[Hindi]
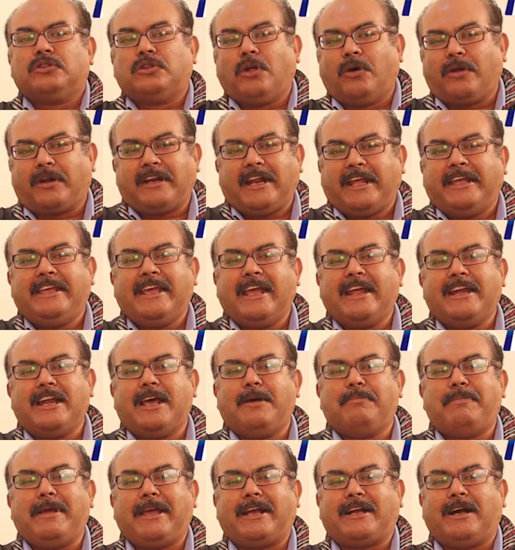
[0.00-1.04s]
तो रहिए
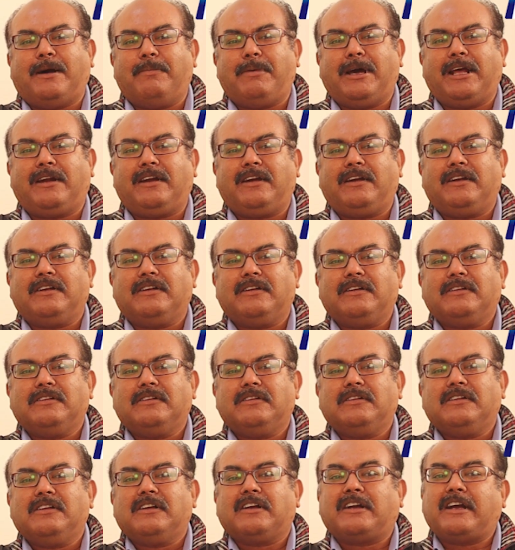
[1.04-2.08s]
ना बेखबर
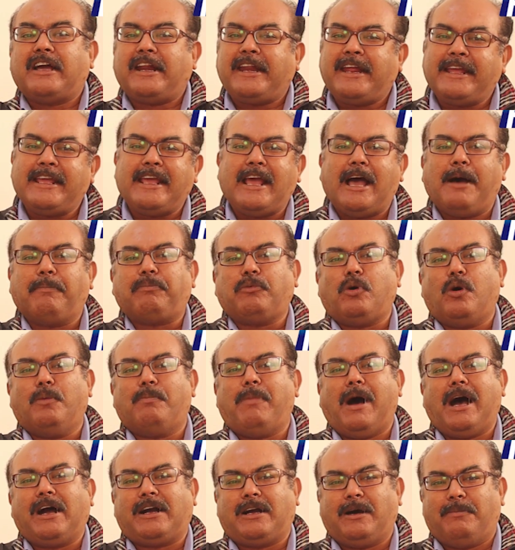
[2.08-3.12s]
करेंगे आपको
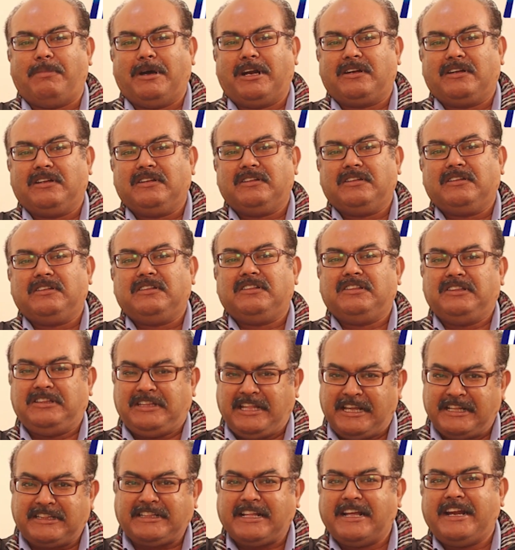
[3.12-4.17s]
बाखबर
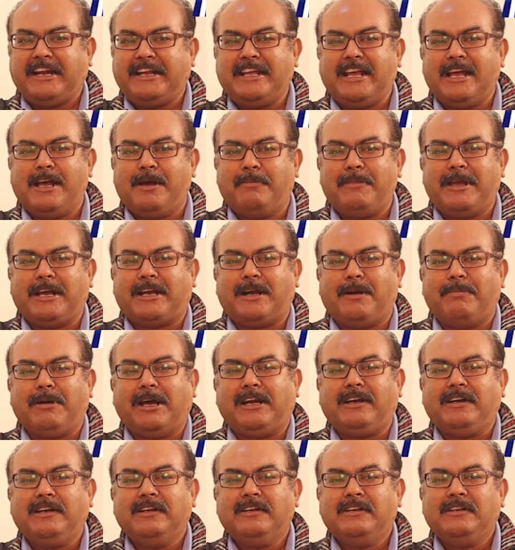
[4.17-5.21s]
देते रहिए हमें
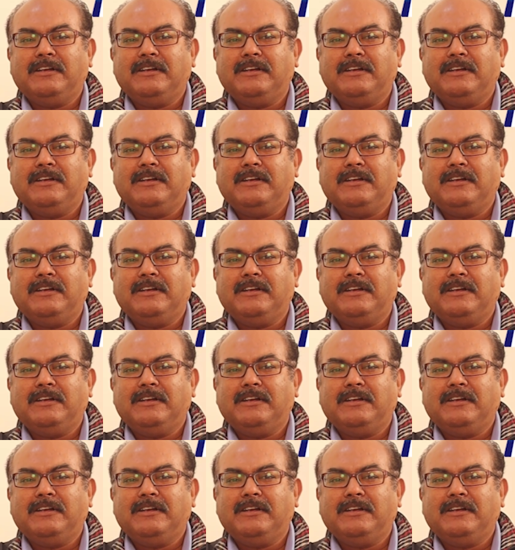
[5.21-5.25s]
खबर